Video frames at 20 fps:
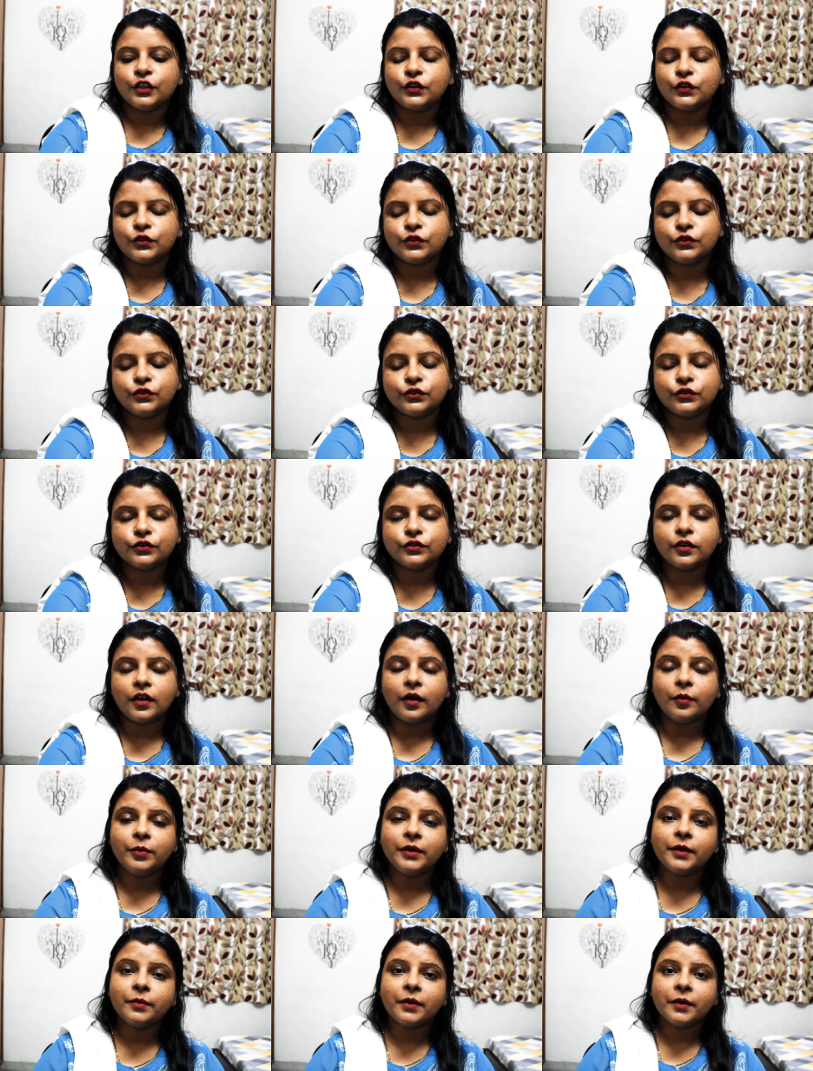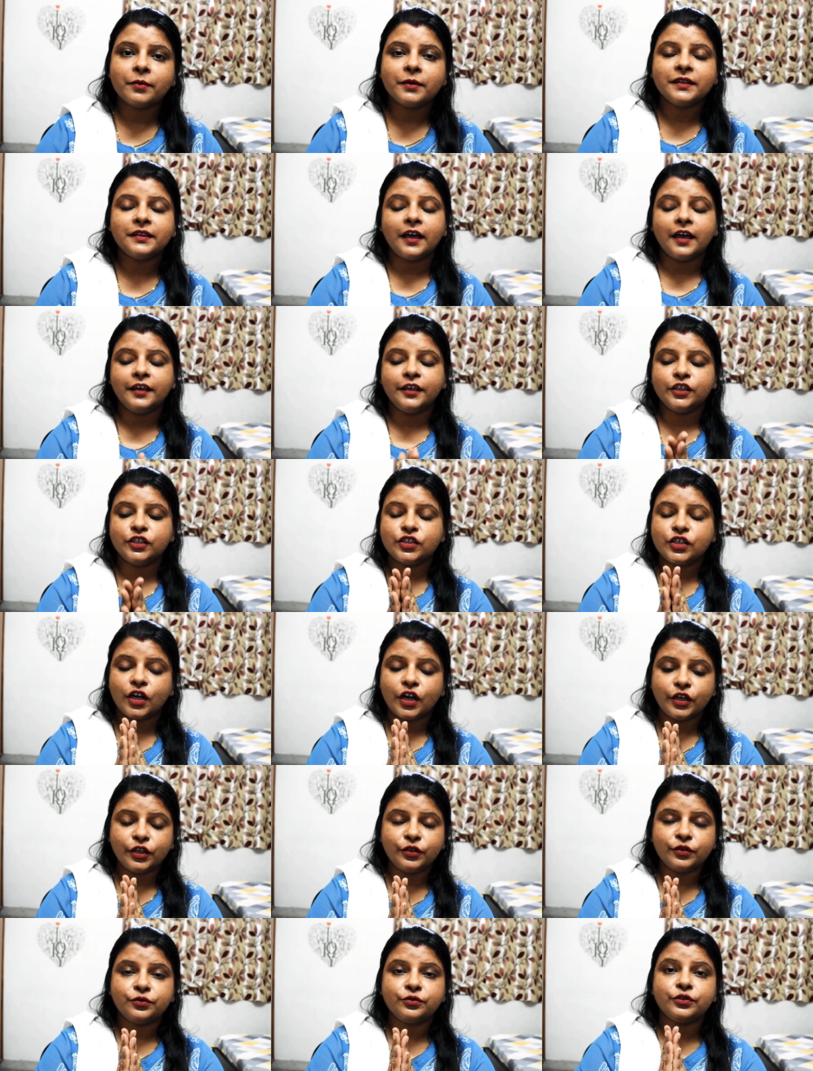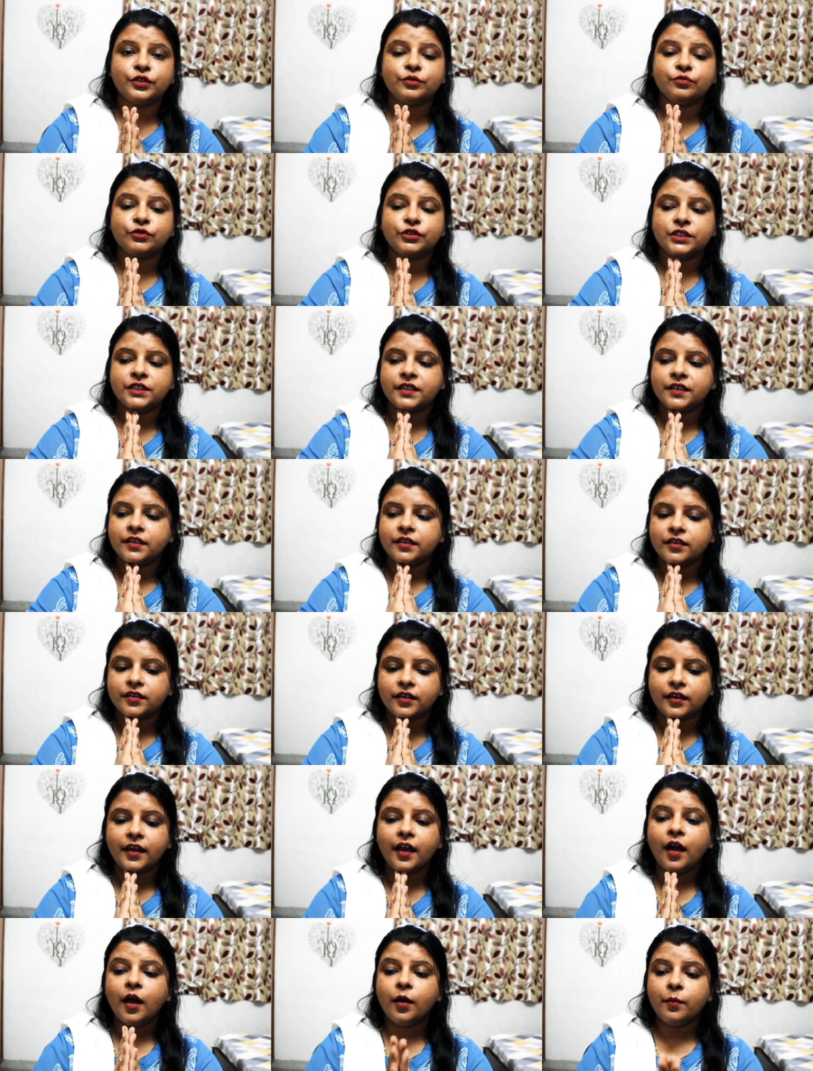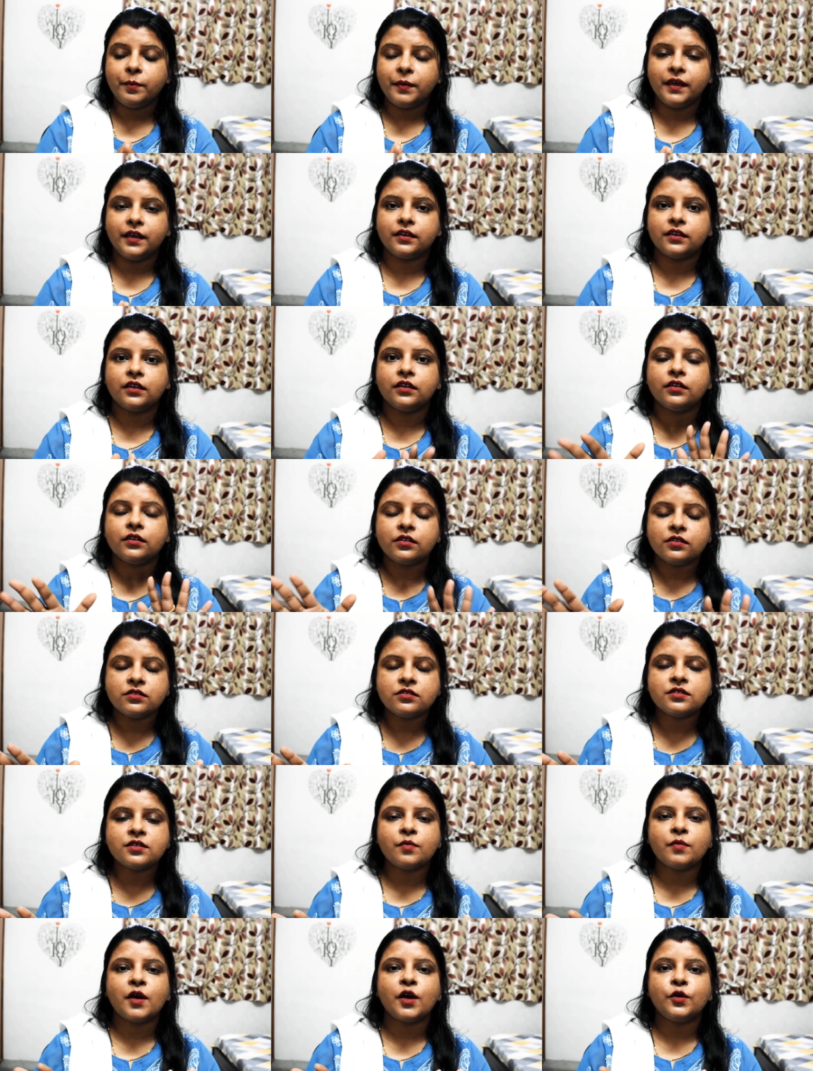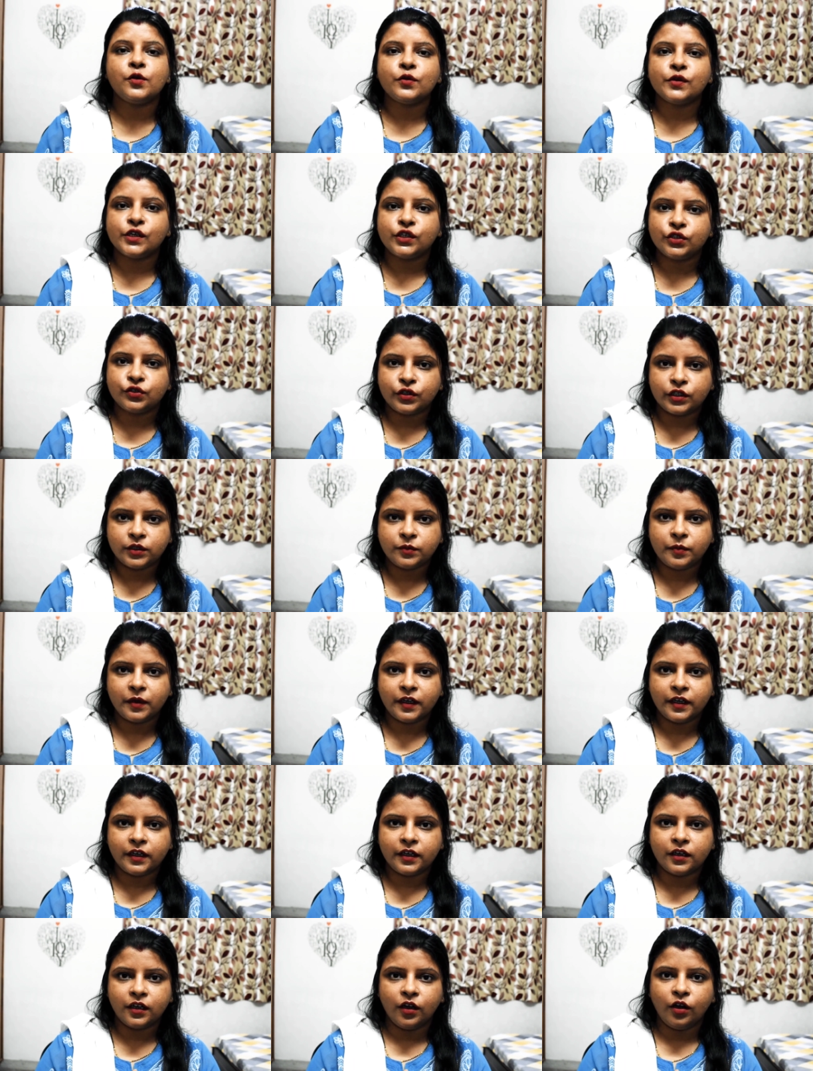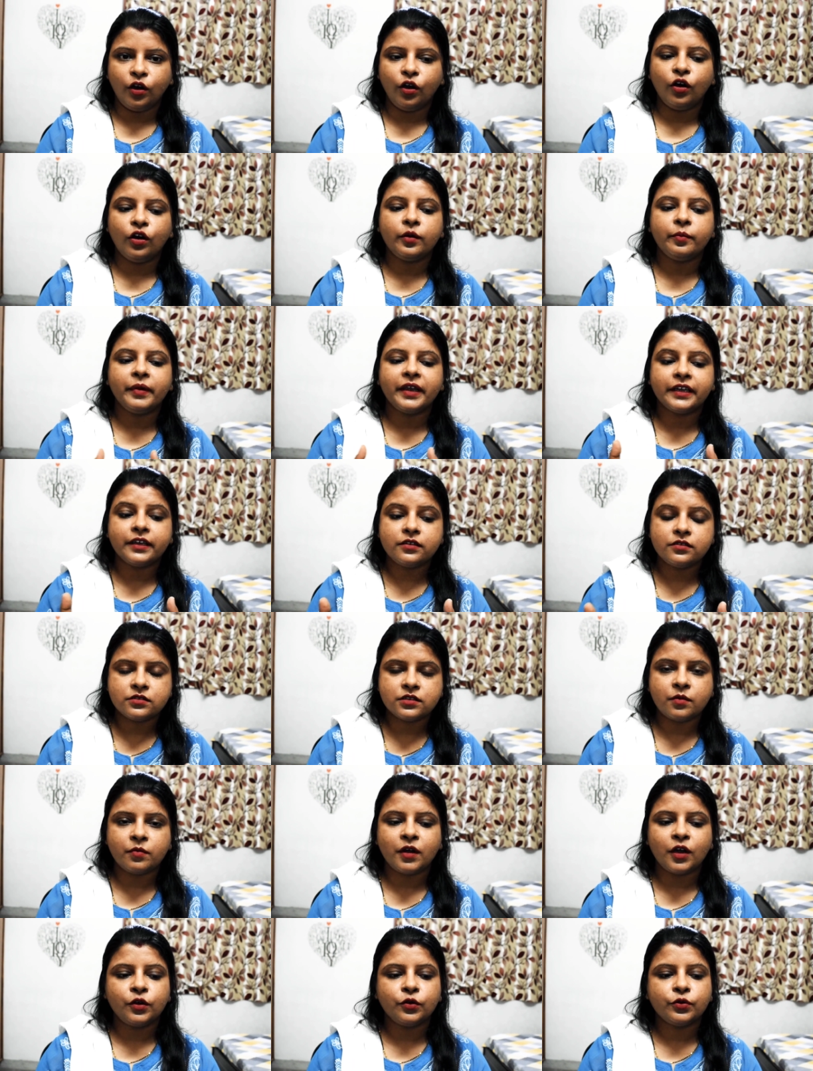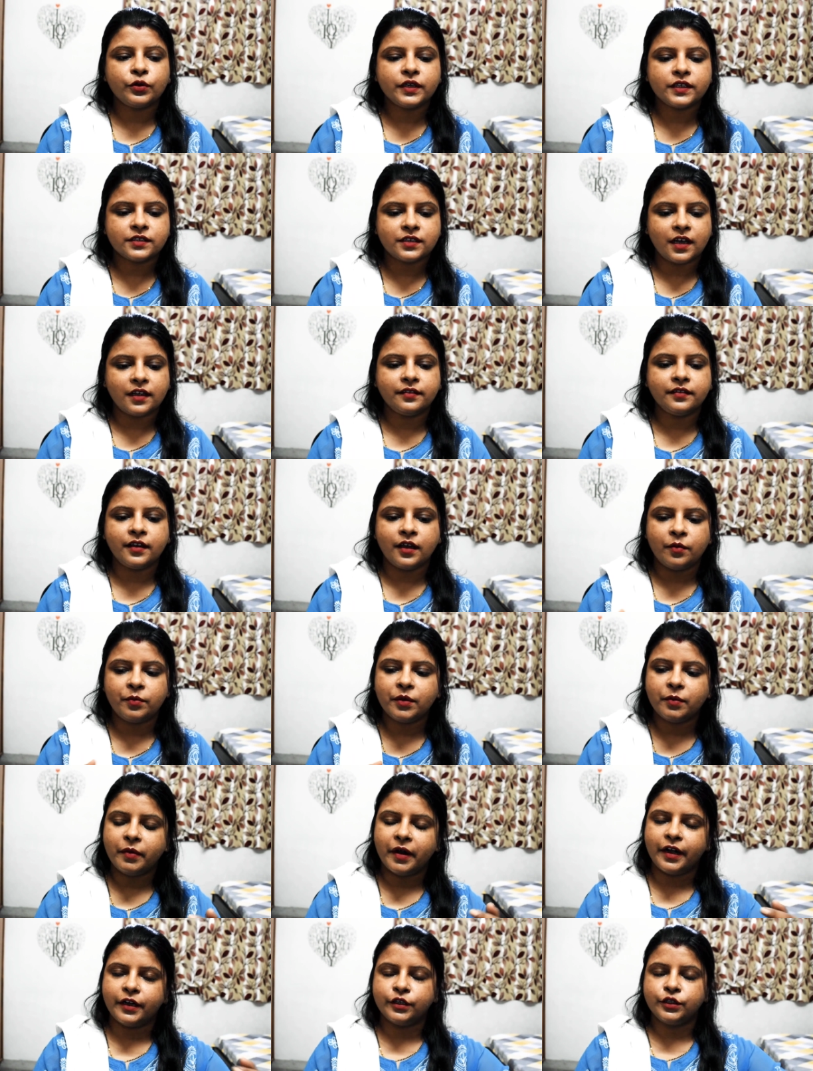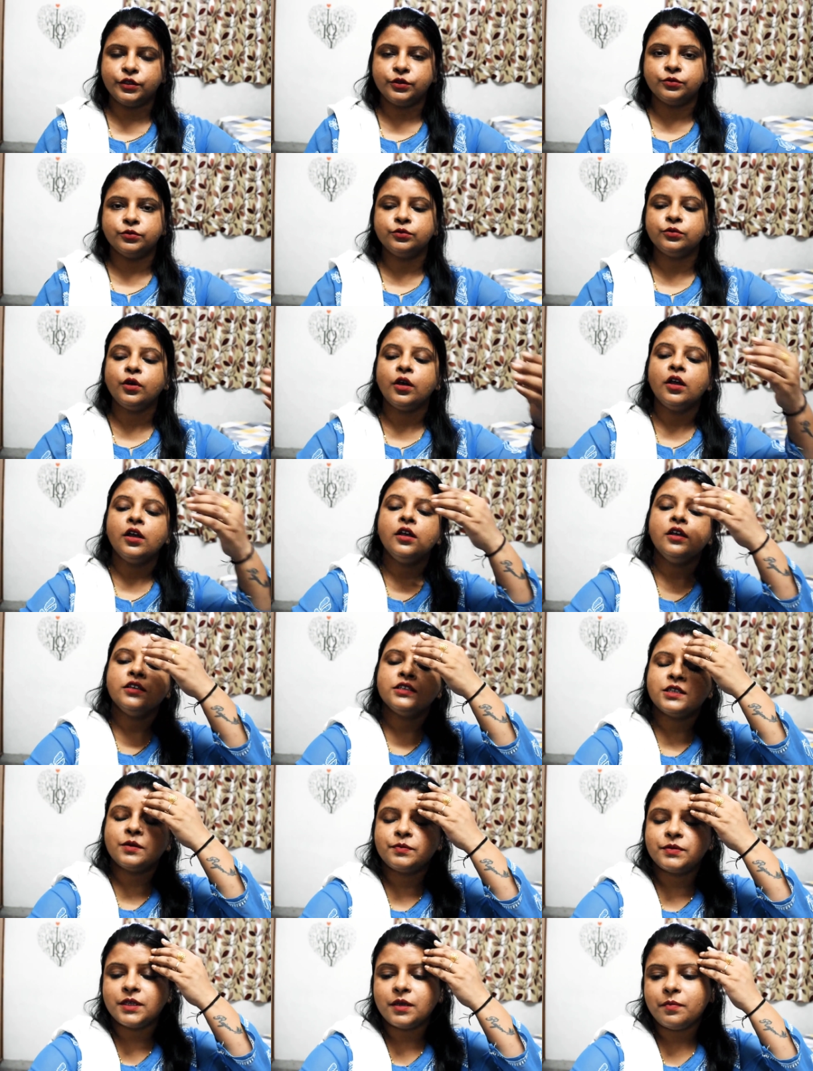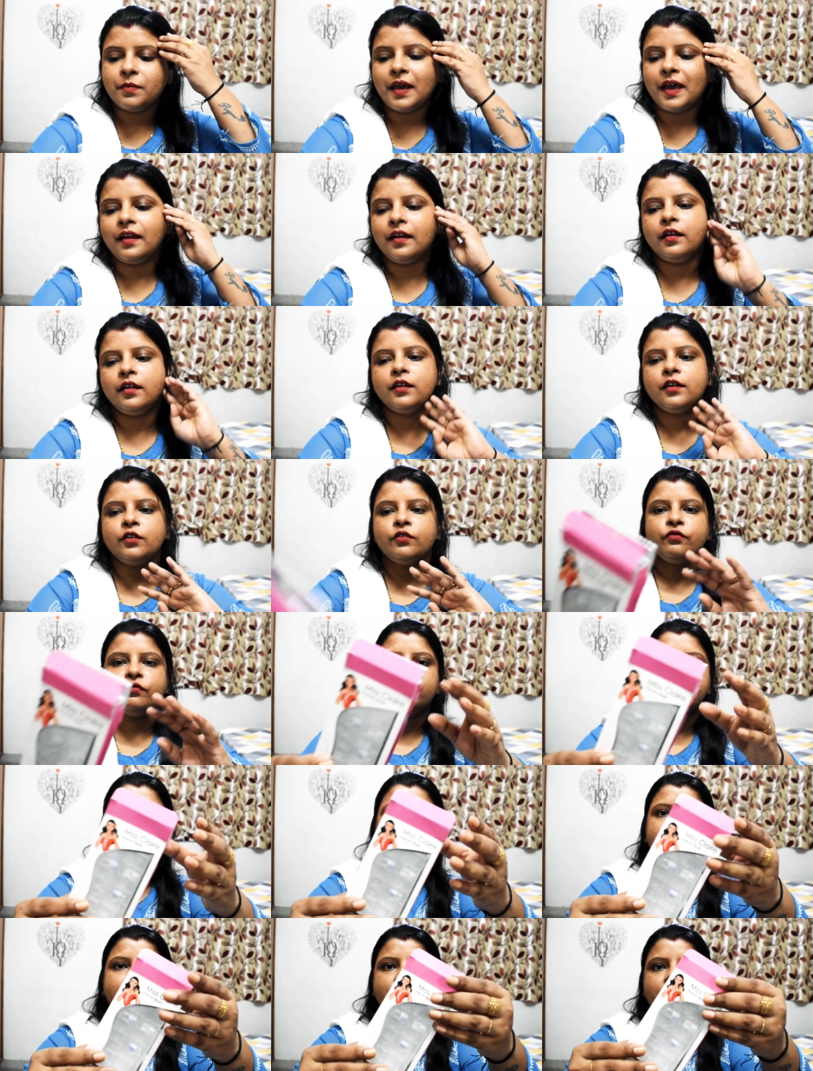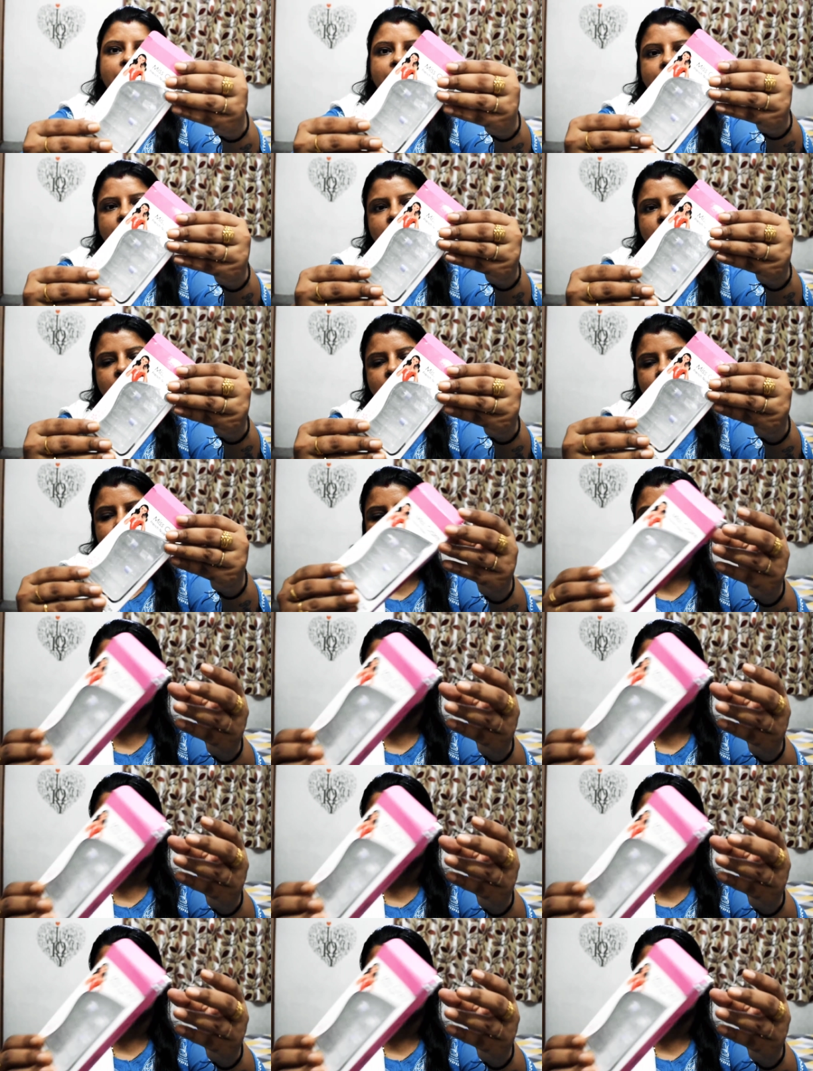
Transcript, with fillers: तो अभी मैं बताने जा रही हूँ कि मुझे यहाँ पे किन किन सामानों का ज़रूरत पड़ेगा और मैं किन सामानों के साथ यहाँ पे बैठी हूँ सबसे पहले फेक नेल्स